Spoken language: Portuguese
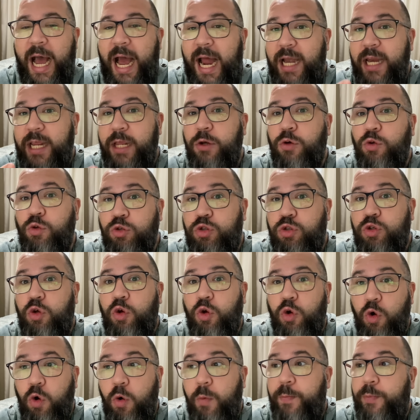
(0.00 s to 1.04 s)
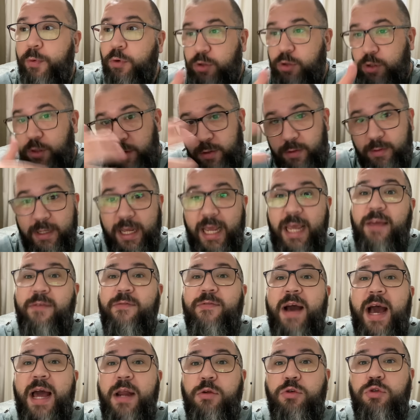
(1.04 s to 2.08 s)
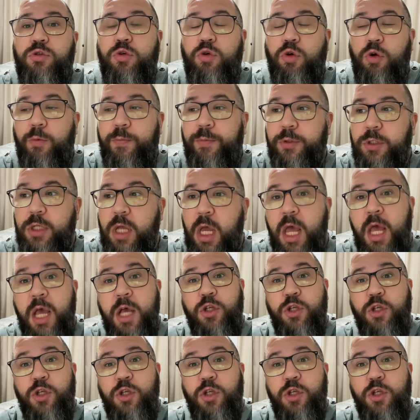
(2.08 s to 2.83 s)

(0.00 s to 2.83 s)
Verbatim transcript: ali nos grupos, em vários grupos,